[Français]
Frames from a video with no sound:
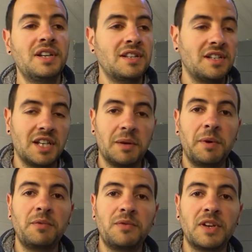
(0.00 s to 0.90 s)
Si tu es
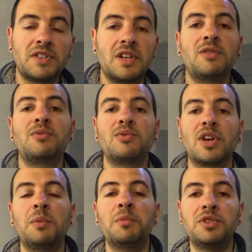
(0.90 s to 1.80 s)
capable de faire ça, tu
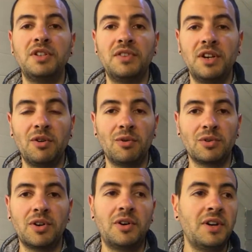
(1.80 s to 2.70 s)
seras motivé
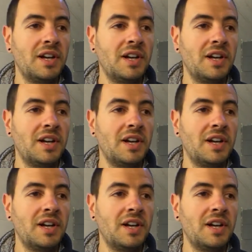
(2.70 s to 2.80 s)
longtemps.